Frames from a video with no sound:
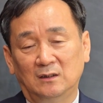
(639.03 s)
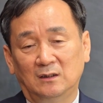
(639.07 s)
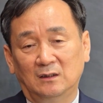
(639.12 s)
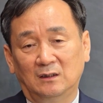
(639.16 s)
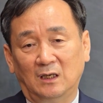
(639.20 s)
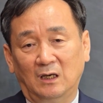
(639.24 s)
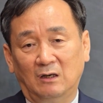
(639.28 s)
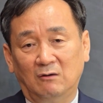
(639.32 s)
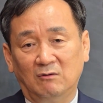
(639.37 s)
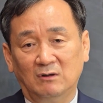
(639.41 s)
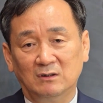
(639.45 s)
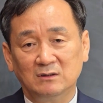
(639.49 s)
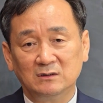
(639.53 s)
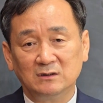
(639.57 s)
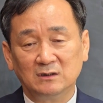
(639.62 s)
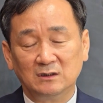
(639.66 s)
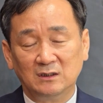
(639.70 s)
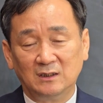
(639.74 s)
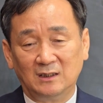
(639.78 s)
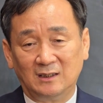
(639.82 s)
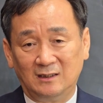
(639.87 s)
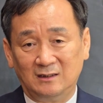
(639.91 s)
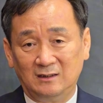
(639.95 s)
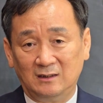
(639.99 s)

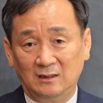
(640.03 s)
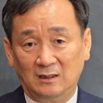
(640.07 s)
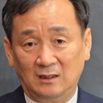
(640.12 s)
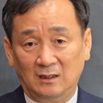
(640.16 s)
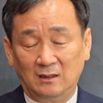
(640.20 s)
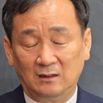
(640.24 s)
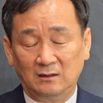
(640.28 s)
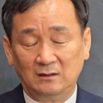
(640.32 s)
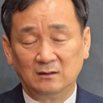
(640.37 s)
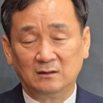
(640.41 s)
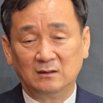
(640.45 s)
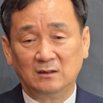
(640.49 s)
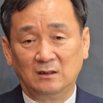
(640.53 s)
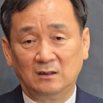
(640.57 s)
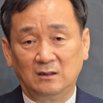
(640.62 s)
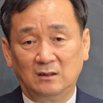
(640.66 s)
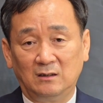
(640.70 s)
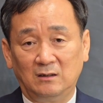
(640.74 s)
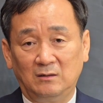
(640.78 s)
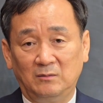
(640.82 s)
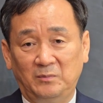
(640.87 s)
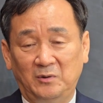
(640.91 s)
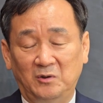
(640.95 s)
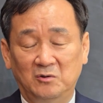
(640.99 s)
객관적이어야 한다
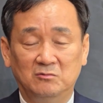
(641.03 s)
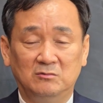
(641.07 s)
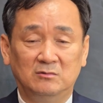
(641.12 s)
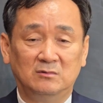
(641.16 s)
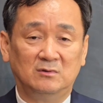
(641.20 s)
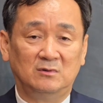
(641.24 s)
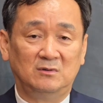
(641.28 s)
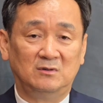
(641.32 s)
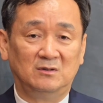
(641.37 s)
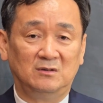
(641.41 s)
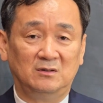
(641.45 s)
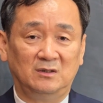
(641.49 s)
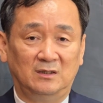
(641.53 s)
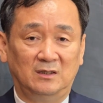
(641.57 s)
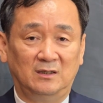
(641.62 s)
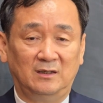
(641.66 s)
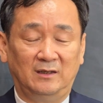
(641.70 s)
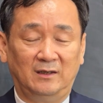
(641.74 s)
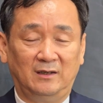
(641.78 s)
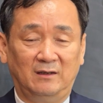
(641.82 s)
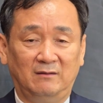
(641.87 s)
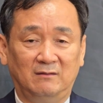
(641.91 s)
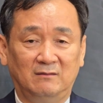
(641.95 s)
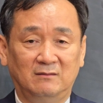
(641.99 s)
이렇게 배운 걸로
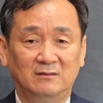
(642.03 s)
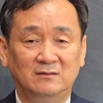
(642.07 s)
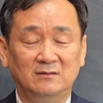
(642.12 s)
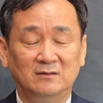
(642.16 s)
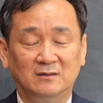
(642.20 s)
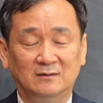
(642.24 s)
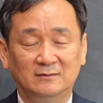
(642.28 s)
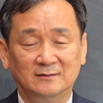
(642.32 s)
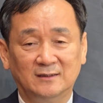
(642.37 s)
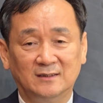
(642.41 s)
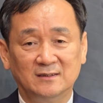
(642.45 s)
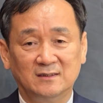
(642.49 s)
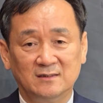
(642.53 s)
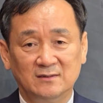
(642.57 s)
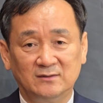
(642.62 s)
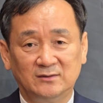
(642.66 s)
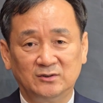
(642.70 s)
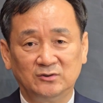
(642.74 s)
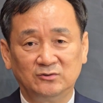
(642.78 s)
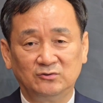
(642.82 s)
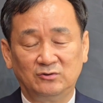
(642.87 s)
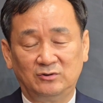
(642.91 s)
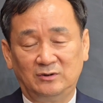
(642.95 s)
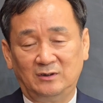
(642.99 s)
이해해요. 그게 역사
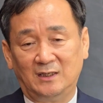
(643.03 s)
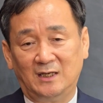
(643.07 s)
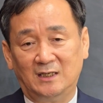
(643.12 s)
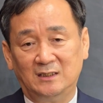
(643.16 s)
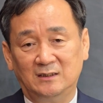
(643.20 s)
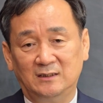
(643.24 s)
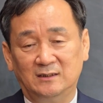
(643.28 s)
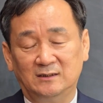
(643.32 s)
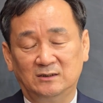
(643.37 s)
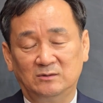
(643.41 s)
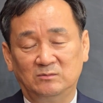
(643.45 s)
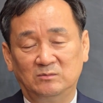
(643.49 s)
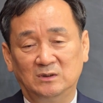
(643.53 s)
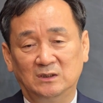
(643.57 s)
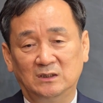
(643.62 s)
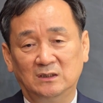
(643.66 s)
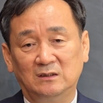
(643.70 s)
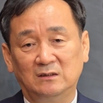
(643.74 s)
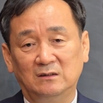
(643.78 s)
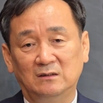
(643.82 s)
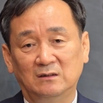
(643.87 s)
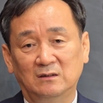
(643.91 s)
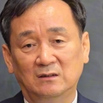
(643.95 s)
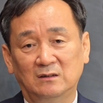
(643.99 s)
실증주의
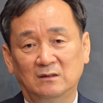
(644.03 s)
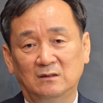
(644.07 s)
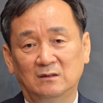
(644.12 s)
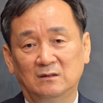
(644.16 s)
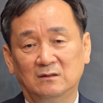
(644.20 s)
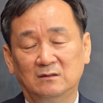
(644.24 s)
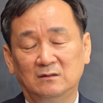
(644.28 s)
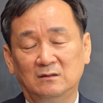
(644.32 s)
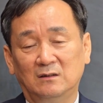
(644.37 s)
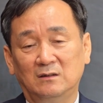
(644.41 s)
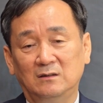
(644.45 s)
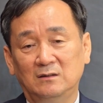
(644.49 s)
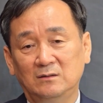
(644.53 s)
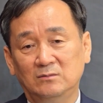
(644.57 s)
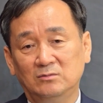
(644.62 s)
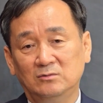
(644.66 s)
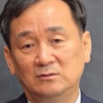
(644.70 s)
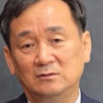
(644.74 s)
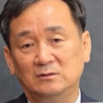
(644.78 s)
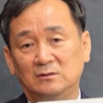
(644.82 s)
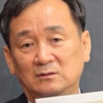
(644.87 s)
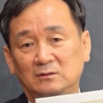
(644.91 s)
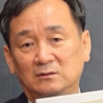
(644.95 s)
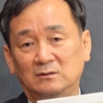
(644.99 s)
아니겠습니까? 그러나
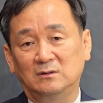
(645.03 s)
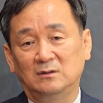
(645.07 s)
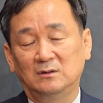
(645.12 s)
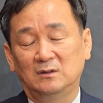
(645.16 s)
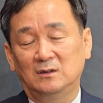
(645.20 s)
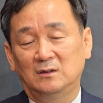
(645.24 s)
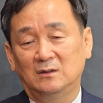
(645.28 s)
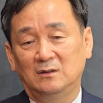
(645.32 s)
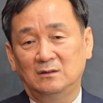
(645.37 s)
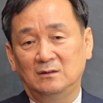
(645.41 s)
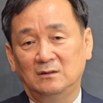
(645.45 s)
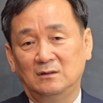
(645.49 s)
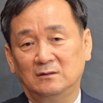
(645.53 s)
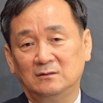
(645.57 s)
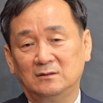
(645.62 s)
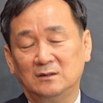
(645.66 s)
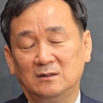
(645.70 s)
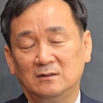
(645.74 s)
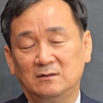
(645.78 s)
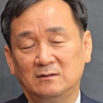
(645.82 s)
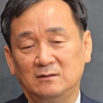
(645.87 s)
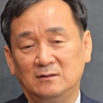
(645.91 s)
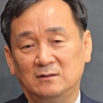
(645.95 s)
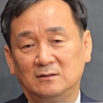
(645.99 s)
이분은
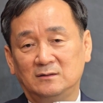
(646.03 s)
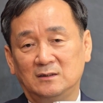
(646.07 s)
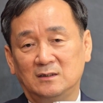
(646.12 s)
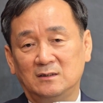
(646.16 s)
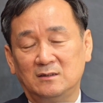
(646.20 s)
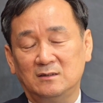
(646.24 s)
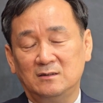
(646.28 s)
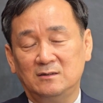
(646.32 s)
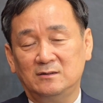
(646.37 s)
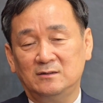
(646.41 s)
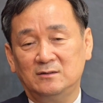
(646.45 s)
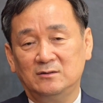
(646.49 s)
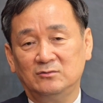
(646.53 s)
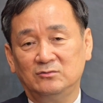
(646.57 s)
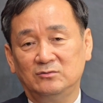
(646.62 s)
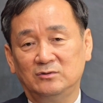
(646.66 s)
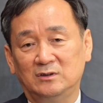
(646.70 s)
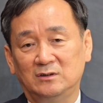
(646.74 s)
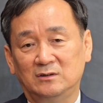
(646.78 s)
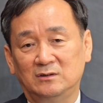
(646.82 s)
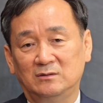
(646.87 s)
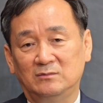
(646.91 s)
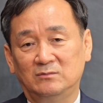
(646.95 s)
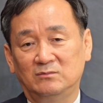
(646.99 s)
역사, 역사
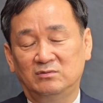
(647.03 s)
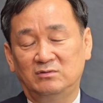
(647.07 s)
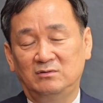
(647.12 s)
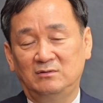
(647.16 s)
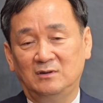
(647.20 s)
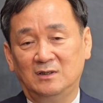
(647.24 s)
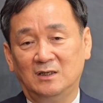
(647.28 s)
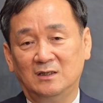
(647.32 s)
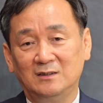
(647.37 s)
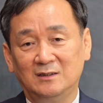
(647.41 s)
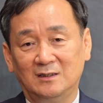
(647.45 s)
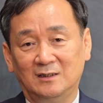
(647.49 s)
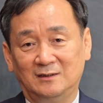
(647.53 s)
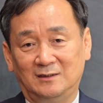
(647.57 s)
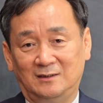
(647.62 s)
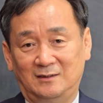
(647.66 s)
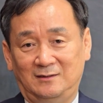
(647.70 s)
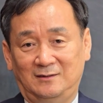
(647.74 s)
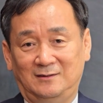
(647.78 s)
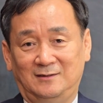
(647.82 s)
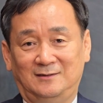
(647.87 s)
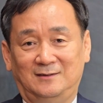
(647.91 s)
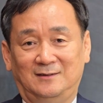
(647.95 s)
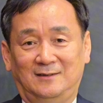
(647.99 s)
실증주의는
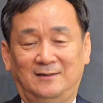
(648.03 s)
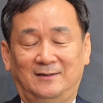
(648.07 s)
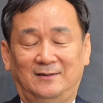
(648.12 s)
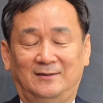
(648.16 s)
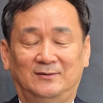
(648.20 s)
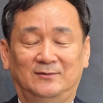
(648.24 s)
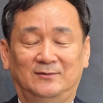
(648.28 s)
불가능하다는 거잖아요.